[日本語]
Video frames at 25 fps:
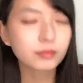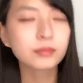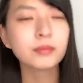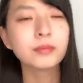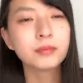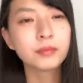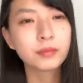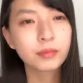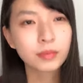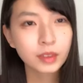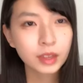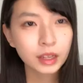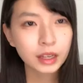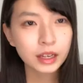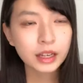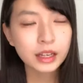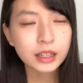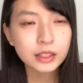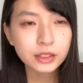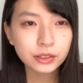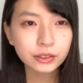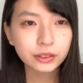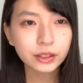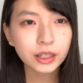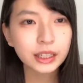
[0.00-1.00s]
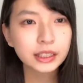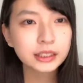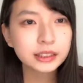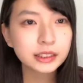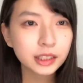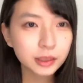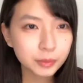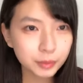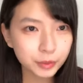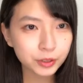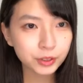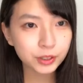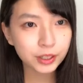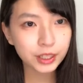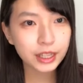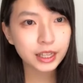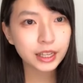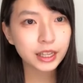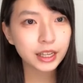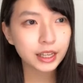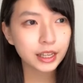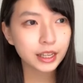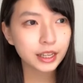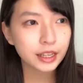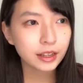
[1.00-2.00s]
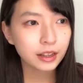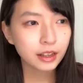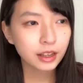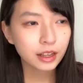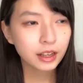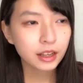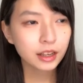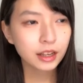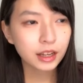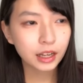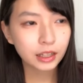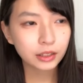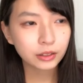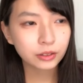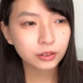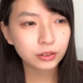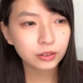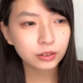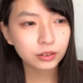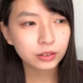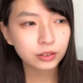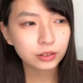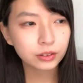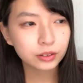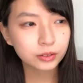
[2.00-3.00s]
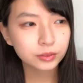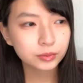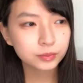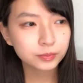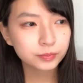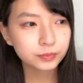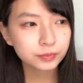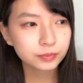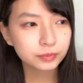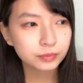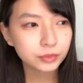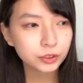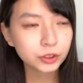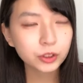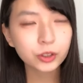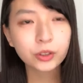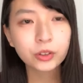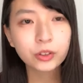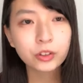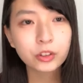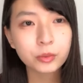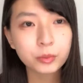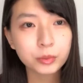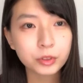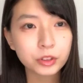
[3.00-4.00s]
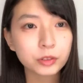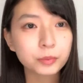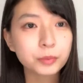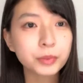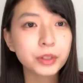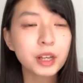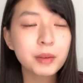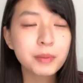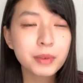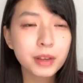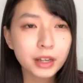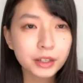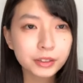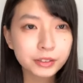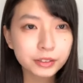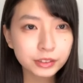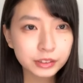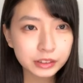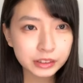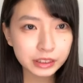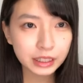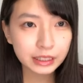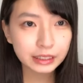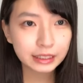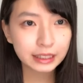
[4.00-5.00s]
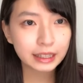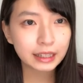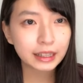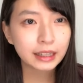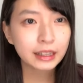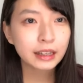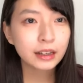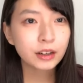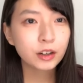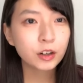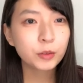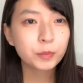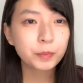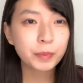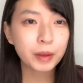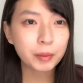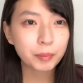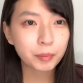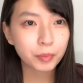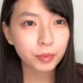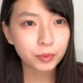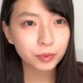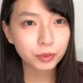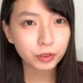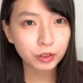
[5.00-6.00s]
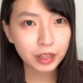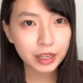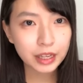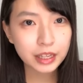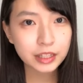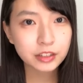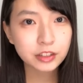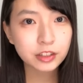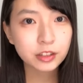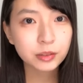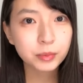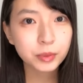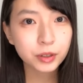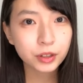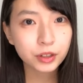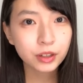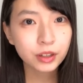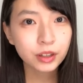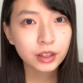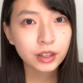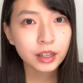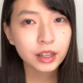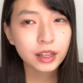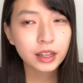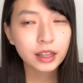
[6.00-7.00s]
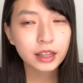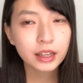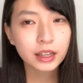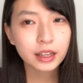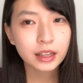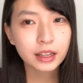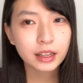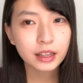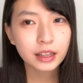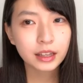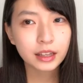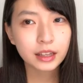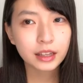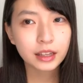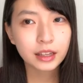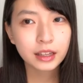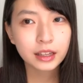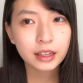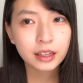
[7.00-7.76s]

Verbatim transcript: うんそう明日も、えー、あのー、ショールームのプレミア公開で本編の映像も、えー、